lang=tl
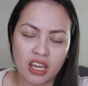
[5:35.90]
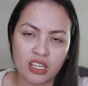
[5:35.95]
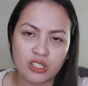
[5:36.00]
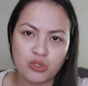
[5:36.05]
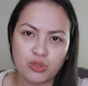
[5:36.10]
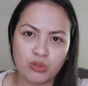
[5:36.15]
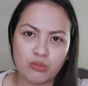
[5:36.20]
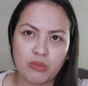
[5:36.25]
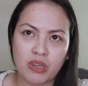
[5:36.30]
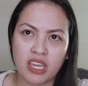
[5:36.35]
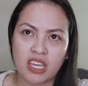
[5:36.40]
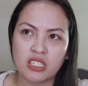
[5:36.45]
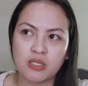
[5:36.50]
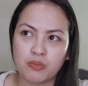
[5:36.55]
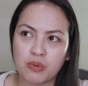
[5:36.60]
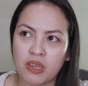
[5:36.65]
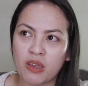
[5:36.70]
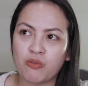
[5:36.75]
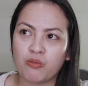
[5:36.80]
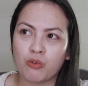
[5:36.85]
At yung may
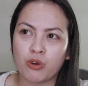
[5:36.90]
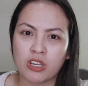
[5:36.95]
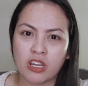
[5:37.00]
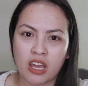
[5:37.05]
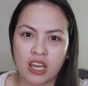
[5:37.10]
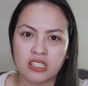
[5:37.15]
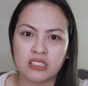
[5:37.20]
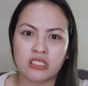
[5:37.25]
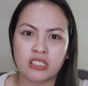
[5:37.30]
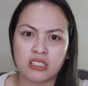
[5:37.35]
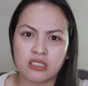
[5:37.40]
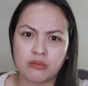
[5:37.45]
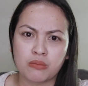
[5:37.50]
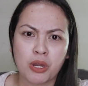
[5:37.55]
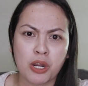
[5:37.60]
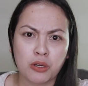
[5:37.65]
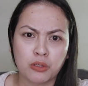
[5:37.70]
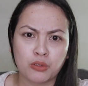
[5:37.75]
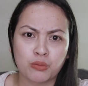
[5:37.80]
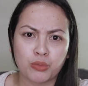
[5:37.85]
SPF 100,
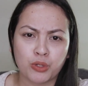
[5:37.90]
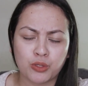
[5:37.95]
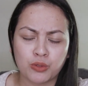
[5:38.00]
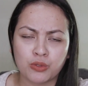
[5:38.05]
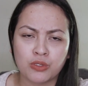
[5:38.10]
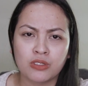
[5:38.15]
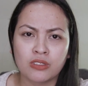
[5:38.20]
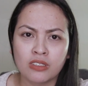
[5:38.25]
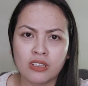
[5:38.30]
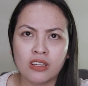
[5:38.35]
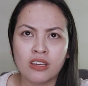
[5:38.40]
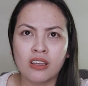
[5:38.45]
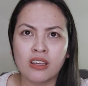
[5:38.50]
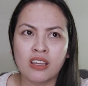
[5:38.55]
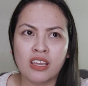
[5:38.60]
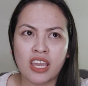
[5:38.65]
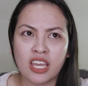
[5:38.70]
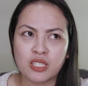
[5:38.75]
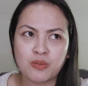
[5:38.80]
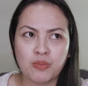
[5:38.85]
meron ba nun?
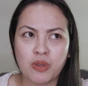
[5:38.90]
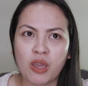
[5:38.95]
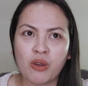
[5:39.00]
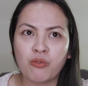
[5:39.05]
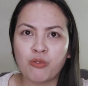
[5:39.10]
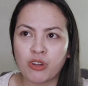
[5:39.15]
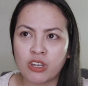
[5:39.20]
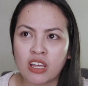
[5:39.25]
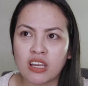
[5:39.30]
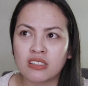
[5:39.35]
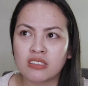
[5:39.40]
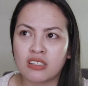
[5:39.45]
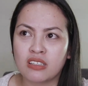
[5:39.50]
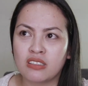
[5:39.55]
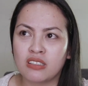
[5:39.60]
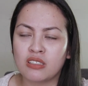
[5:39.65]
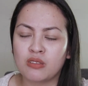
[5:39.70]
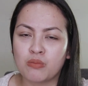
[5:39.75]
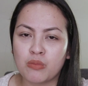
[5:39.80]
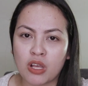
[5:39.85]
SPF
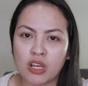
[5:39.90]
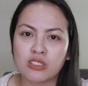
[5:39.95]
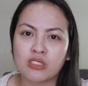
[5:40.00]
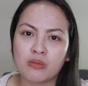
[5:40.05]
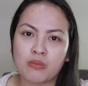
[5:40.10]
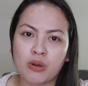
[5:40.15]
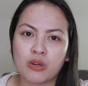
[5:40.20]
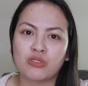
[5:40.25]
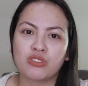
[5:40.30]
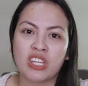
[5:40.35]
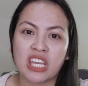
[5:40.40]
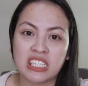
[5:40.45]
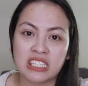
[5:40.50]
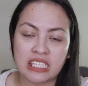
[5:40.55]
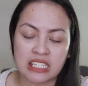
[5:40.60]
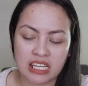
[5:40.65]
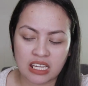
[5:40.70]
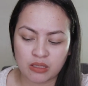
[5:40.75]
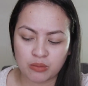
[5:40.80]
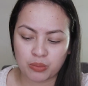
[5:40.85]
100, it blocks about
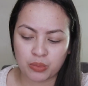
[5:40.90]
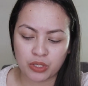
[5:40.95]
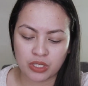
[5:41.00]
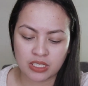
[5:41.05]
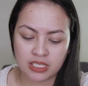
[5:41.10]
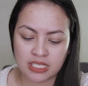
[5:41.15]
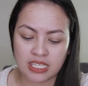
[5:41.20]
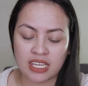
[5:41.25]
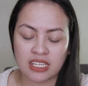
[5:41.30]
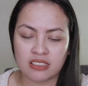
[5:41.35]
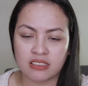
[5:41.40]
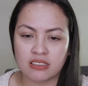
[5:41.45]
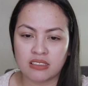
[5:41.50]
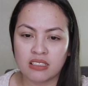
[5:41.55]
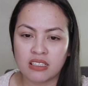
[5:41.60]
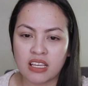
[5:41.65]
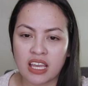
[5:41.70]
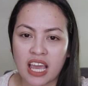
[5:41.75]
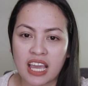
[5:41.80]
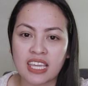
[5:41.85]
99%
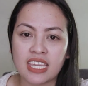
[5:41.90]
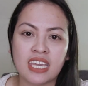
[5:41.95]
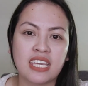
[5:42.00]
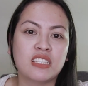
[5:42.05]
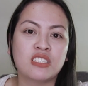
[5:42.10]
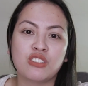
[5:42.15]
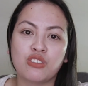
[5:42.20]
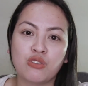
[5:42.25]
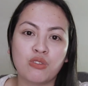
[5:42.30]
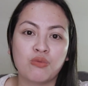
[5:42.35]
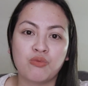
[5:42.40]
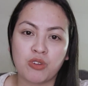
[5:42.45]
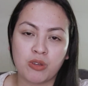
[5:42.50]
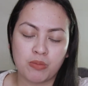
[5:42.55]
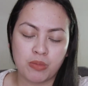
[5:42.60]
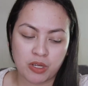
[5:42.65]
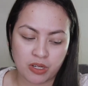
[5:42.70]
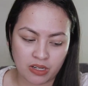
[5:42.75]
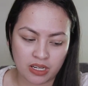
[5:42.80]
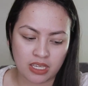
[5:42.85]
against
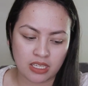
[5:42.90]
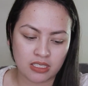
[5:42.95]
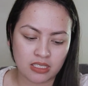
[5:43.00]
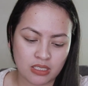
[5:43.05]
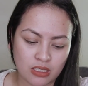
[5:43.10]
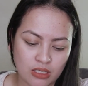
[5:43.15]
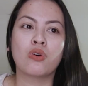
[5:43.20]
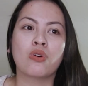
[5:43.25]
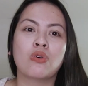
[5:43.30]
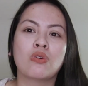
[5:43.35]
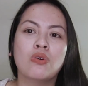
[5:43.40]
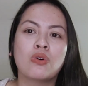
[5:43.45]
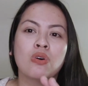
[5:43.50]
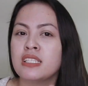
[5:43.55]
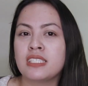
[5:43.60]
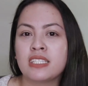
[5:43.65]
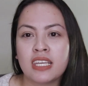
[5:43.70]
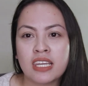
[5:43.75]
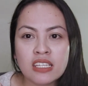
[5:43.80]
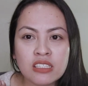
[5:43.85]
UVB rays. So,
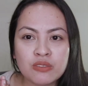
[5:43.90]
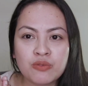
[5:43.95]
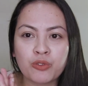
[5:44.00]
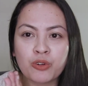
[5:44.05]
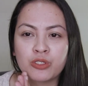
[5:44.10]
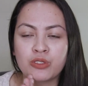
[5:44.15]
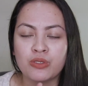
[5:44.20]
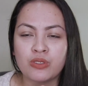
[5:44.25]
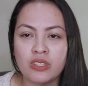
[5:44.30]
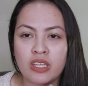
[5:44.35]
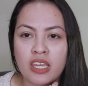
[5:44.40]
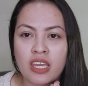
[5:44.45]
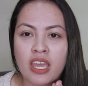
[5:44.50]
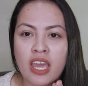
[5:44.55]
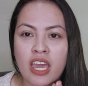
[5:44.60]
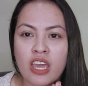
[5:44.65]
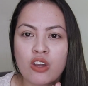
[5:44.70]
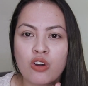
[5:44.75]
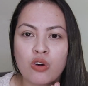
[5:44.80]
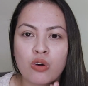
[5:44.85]
that's it for today.
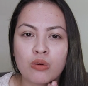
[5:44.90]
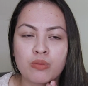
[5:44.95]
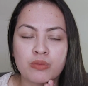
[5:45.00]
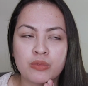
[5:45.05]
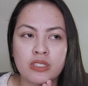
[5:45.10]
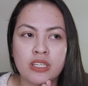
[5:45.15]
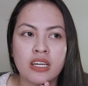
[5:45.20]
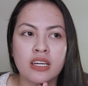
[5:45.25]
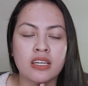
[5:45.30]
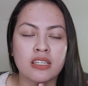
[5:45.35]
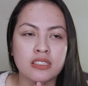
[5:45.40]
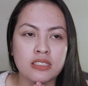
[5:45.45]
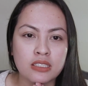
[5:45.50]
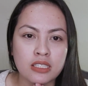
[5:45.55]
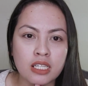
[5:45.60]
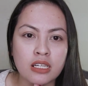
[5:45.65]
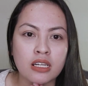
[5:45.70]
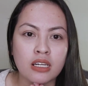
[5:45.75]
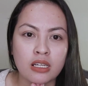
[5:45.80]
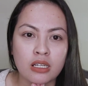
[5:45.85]
I hope that
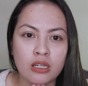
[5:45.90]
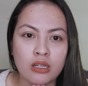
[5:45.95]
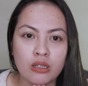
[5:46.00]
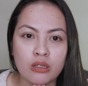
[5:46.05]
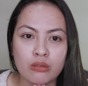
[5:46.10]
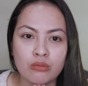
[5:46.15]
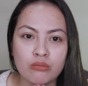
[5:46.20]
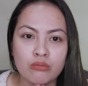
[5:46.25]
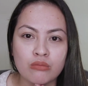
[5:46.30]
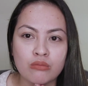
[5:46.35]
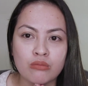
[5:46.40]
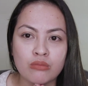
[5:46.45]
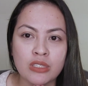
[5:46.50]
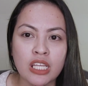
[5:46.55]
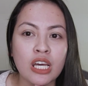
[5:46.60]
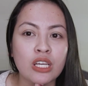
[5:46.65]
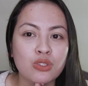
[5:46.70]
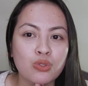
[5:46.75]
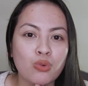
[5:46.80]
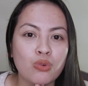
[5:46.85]
um,
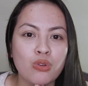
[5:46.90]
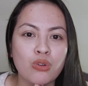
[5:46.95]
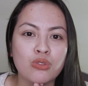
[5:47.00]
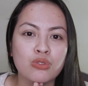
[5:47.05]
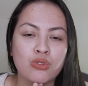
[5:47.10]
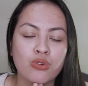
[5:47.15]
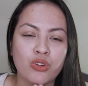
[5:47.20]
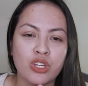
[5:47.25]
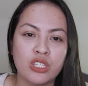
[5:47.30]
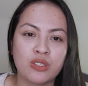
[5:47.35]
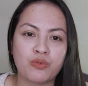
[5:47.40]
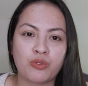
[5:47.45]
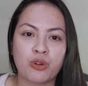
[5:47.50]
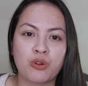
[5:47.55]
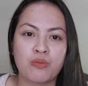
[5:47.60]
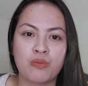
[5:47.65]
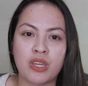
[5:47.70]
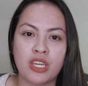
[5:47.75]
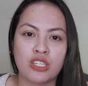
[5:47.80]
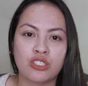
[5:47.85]
nakatulong to
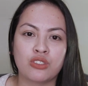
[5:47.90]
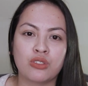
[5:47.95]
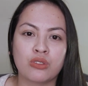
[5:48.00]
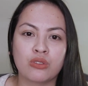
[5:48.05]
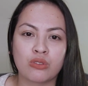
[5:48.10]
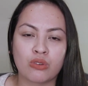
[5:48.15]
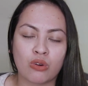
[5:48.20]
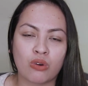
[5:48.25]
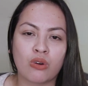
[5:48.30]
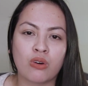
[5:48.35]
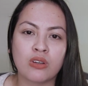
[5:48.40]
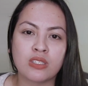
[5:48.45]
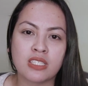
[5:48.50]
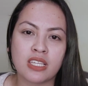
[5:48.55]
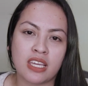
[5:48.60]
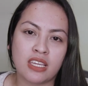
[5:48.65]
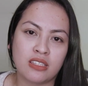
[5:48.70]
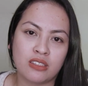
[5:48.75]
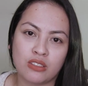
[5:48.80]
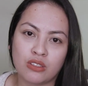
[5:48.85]
information ko
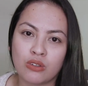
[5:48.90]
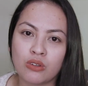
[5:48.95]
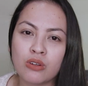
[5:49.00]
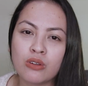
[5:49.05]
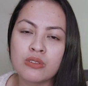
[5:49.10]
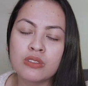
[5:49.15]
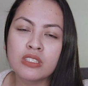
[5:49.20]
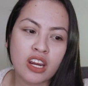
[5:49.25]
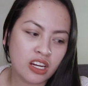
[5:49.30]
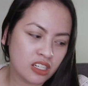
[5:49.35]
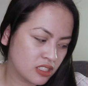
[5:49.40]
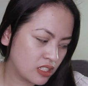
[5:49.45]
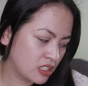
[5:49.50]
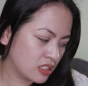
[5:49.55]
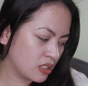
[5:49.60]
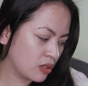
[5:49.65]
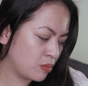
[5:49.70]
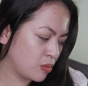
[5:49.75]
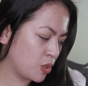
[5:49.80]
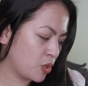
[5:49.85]
sa inyo
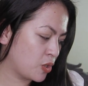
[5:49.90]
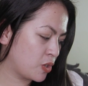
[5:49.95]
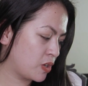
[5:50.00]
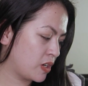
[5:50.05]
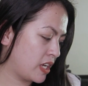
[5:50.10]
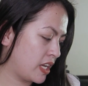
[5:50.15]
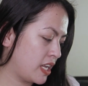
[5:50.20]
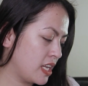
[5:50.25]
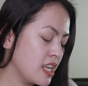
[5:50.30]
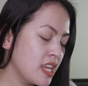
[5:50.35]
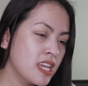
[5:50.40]
regarding the Bure